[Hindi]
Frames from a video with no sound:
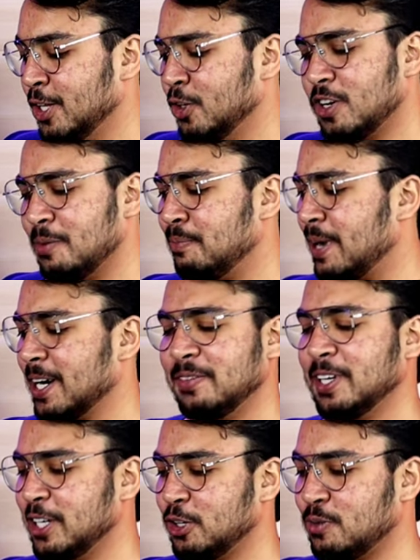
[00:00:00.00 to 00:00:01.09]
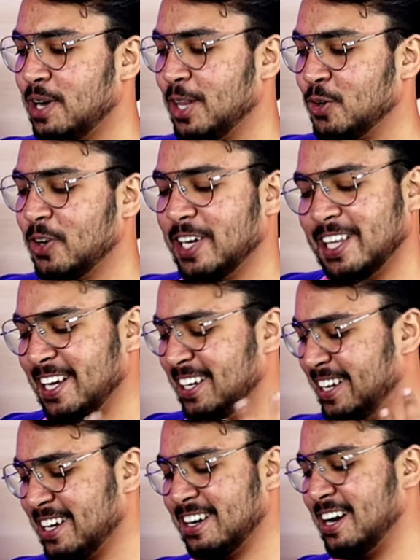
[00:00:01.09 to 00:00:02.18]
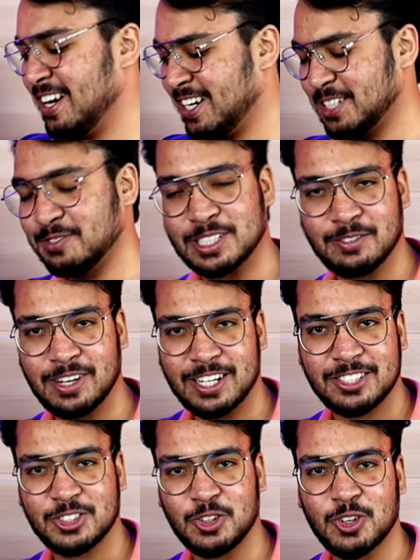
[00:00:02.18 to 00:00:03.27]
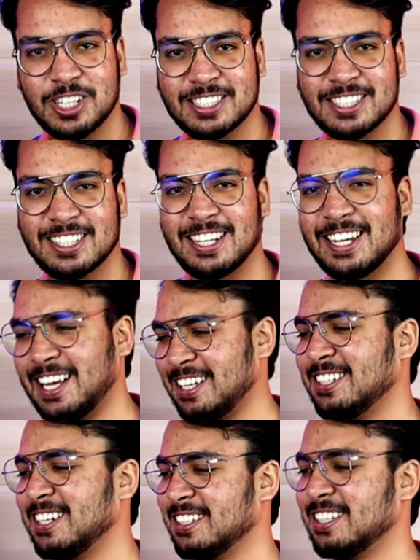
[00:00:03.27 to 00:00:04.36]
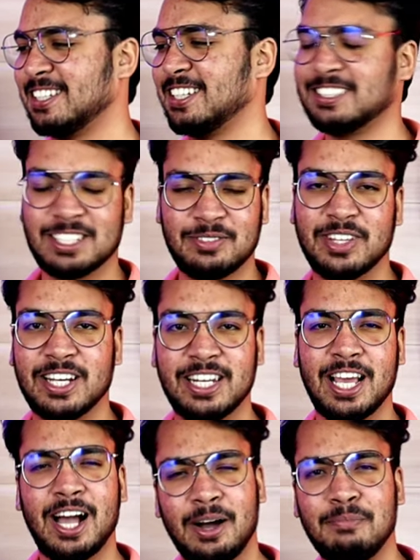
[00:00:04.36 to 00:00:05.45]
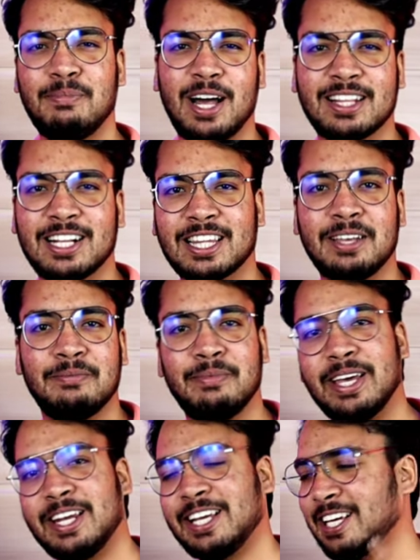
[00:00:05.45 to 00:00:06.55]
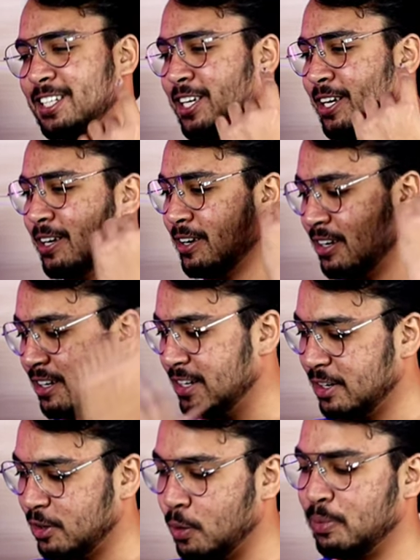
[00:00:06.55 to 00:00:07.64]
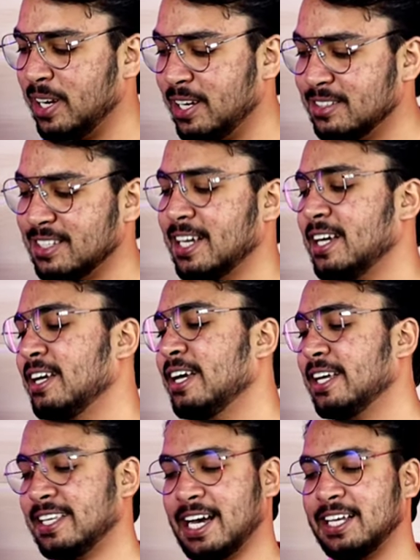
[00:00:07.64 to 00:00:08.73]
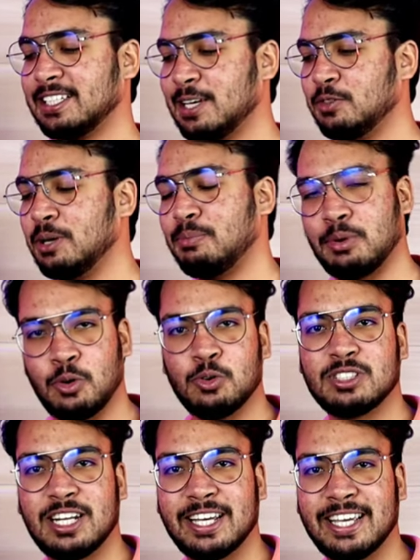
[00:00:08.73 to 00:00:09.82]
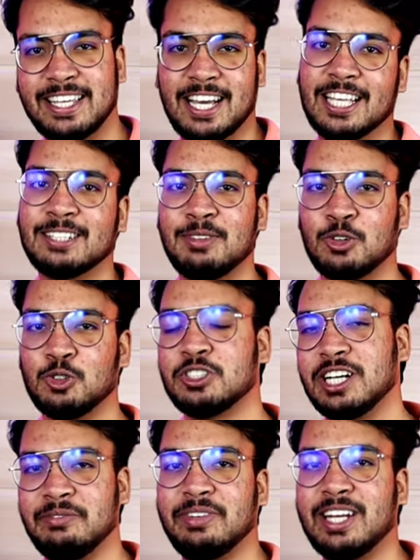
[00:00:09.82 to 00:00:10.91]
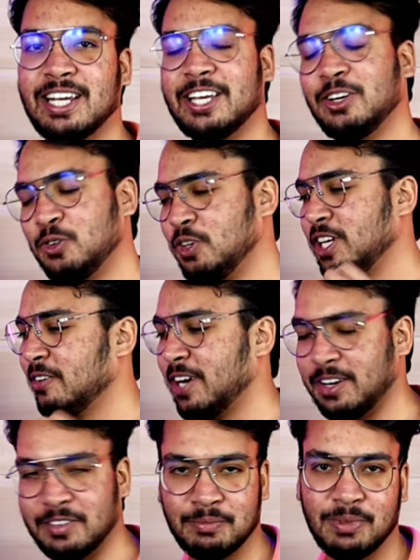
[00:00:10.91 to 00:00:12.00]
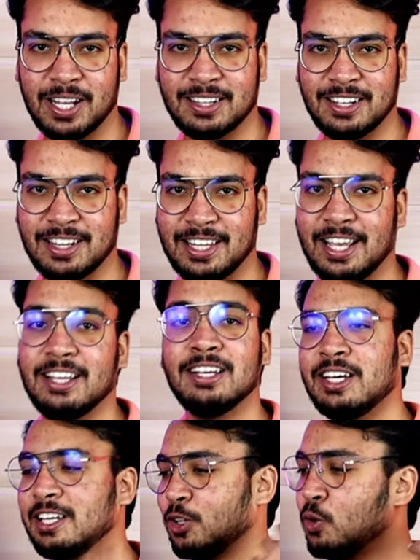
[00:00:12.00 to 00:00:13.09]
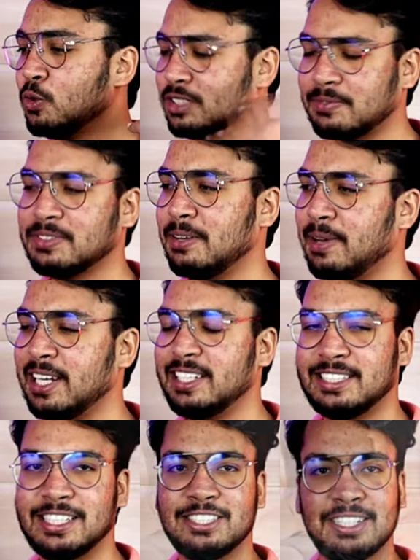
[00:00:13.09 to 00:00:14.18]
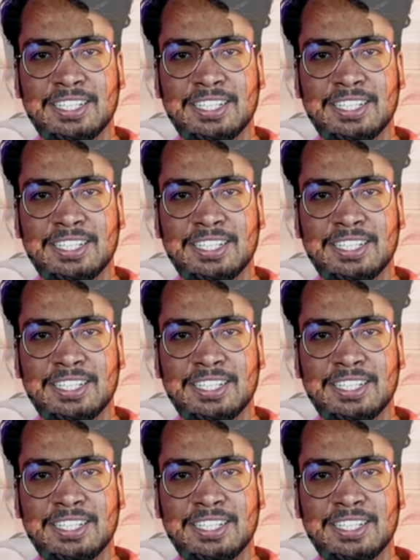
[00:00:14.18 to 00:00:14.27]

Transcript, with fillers: है तो कंपार्टमेंट की तो बात हो गई देख लिया कहाँ कहाँ इसमें सामान स्टोर कर सकते हैं कैसे रख सकते हैं सब देख लिया अब बात करते हैं मेरे क्या इसके ओपिनियंस हैं क्या इसके मुझे प्रोज लगे क्या इसमें कुछ कमियाँ लगी उनके बारे में अब बात करते हैं तो सबसे पहली चीज़